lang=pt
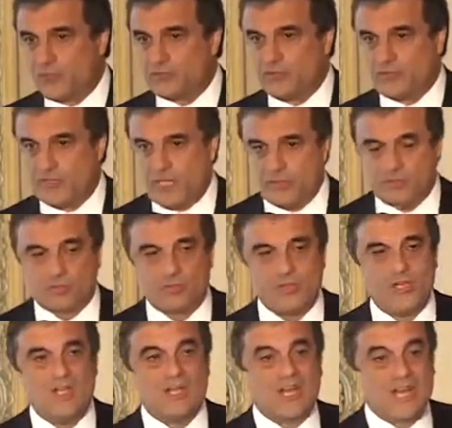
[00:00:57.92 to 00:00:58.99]
nós fizemos,
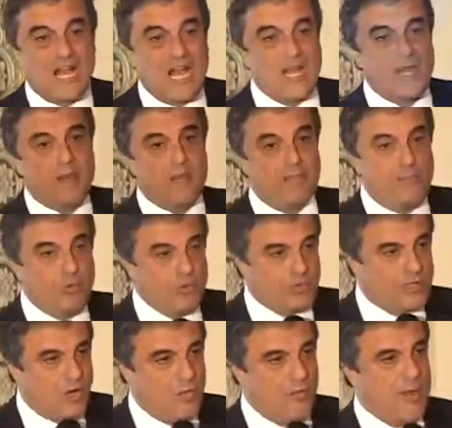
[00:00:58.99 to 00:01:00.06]
cai
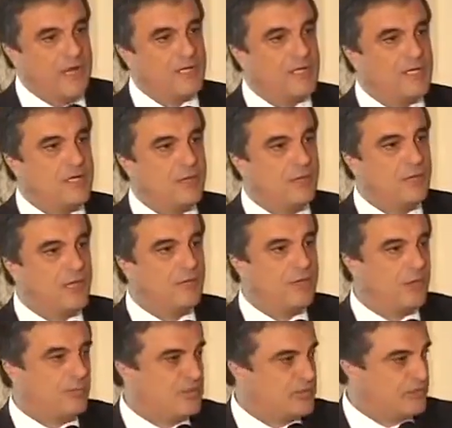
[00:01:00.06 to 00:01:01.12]
brutalmente o nível
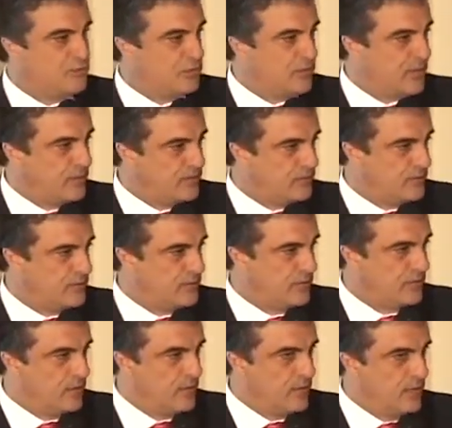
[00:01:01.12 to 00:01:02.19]
de homicídios no país.
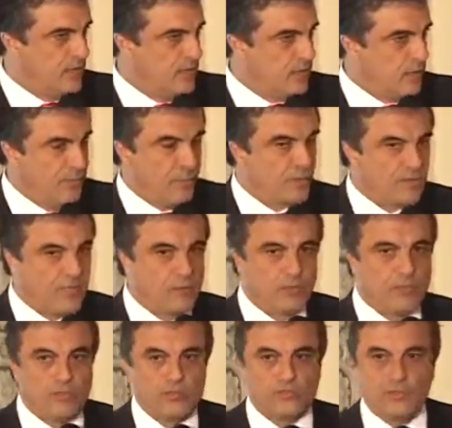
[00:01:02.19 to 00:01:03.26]
Então,
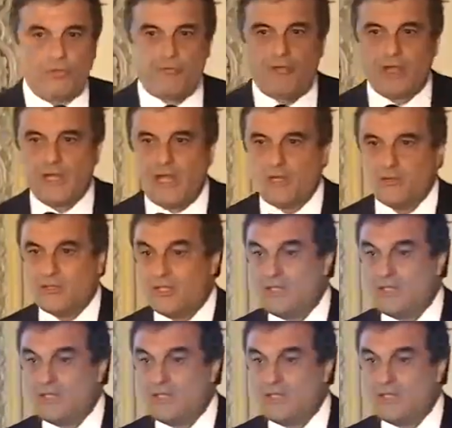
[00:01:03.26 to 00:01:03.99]
portanto, não estou falando